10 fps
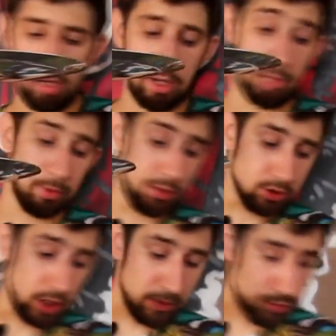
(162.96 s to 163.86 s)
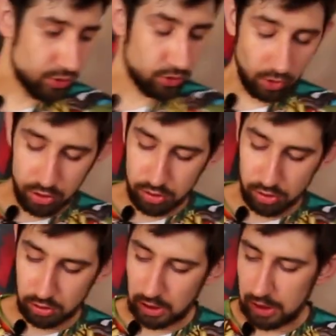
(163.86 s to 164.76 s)
Итак, продолжаем. Что
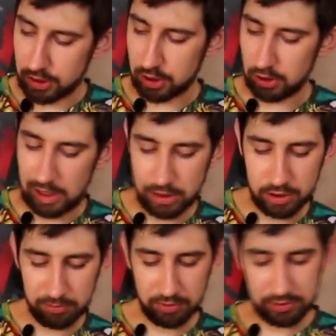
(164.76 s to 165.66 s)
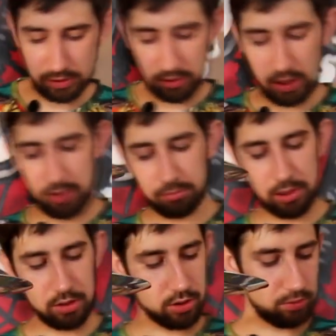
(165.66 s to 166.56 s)
же дальше? Дальше мы вставляем
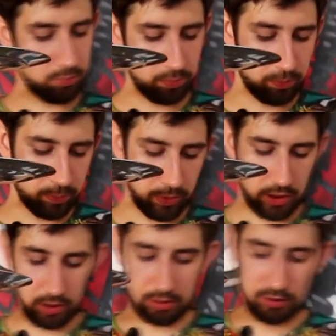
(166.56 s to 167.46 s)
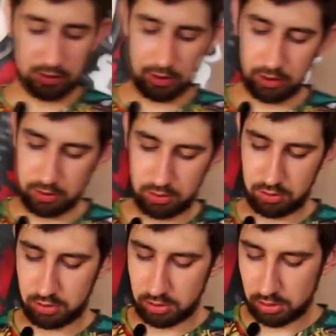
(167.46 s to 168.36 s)
наши порты
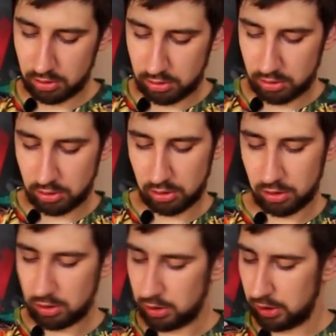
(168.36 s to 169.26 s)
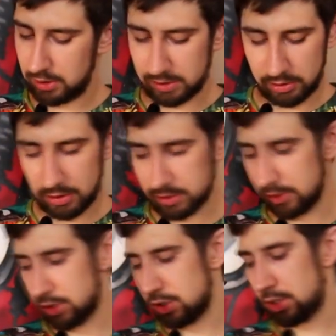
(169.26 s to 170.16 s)
их,
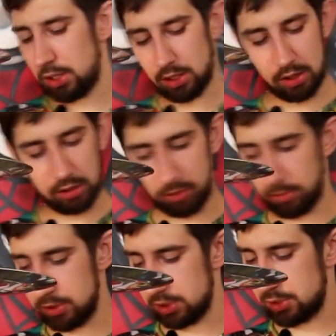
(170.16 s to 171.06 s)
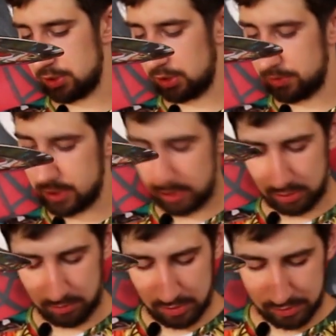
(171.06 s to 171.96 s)
соответственно, 4 на большинстве там, всяких
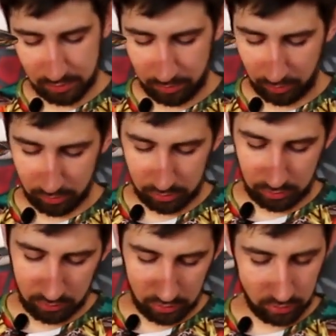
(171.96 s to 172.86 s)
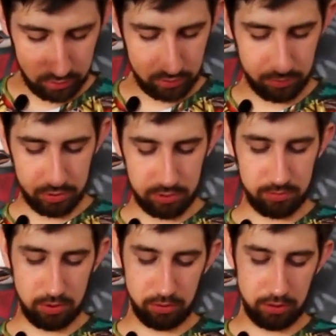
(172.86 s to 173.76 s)
немецких продуктов, для того, чтобы можно
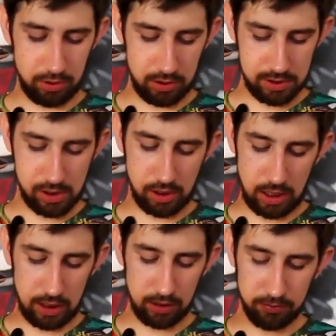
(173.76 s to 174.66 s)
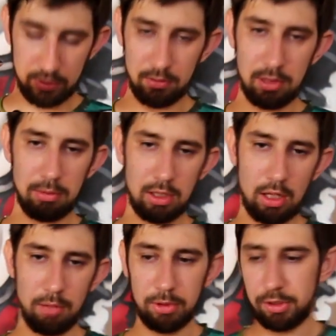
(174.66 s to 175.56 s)
было курить несколько кальянов одновременно.
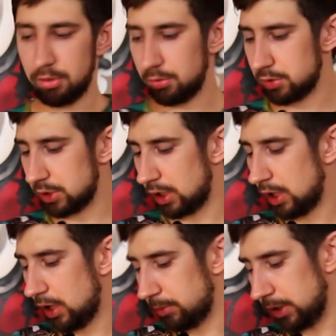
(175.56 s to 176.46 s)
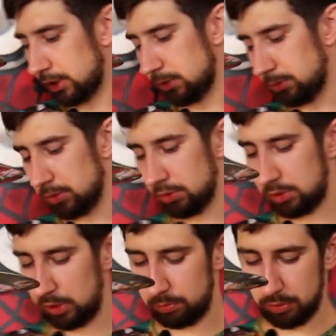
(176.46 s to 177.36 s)
Нам это не нужно, поэтому
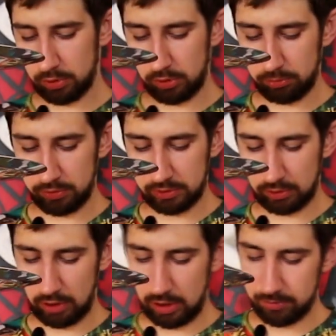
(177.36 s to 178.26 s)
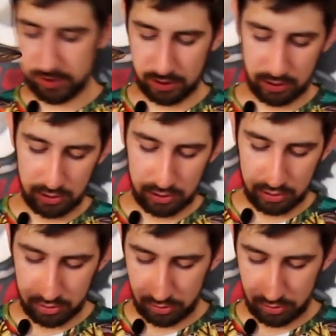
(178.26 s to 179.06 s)
три порта мы вставляем закрытые.